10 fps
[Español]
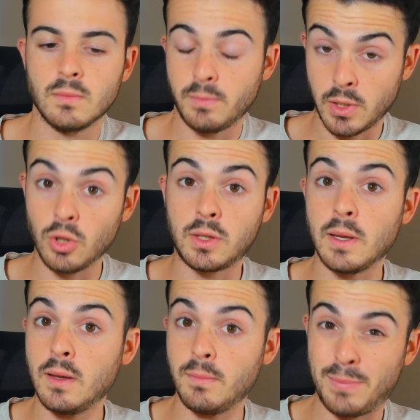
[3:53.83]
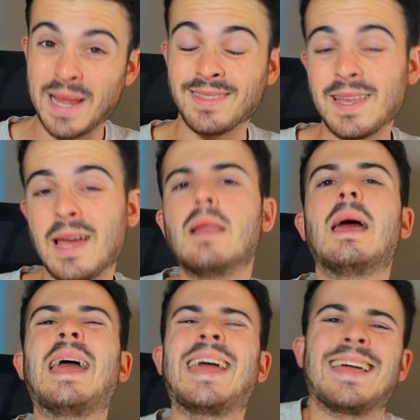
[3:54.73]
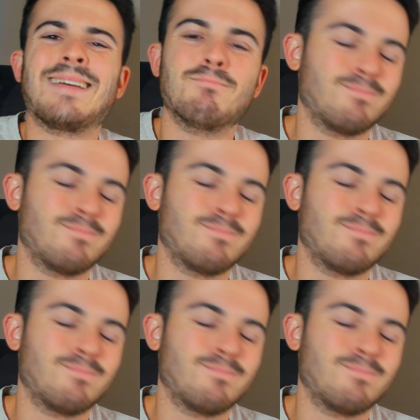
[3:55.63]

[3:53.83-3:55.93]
Pero este plantel en